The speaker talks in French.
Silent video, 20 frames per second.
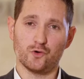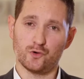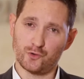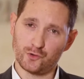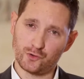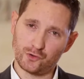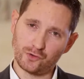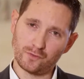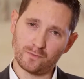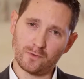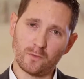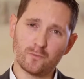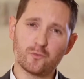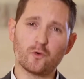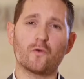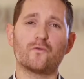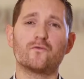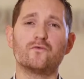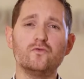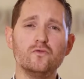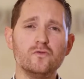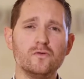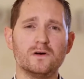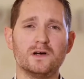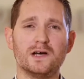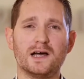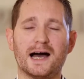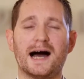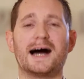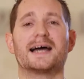Justement, pour vous,
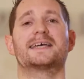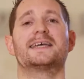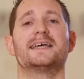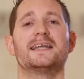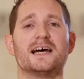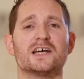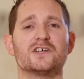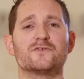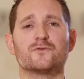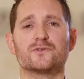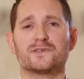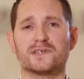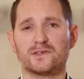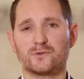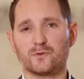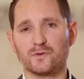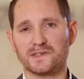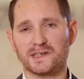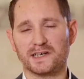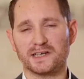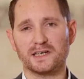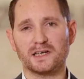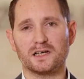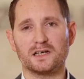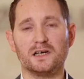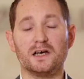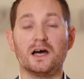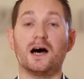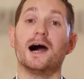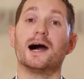à quel âge faut-il souscrire
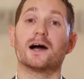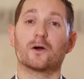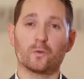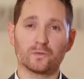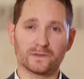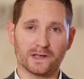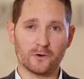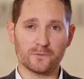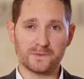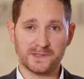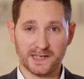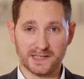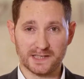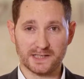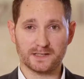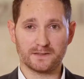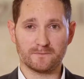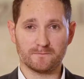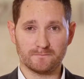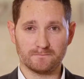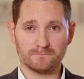un contrat obsèque.